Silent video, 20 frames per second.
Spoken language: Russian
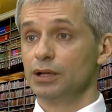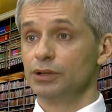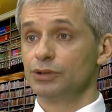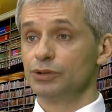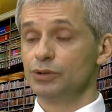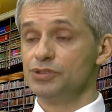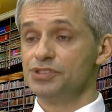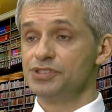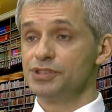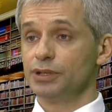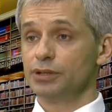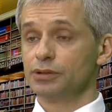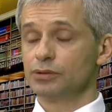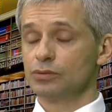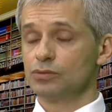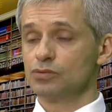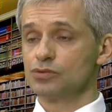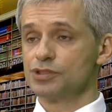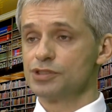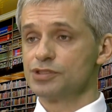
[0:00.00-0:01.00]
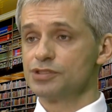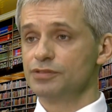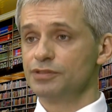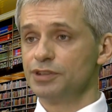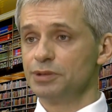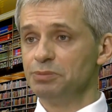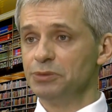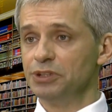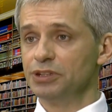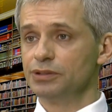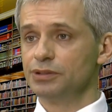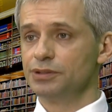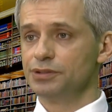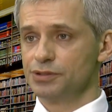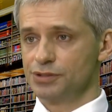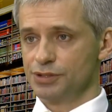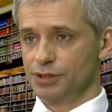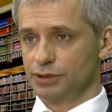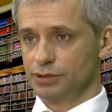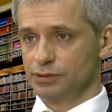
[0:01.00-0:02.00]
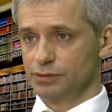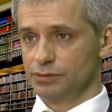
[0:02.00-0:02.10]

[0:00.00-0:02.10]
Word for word: То есть это уже современный язык.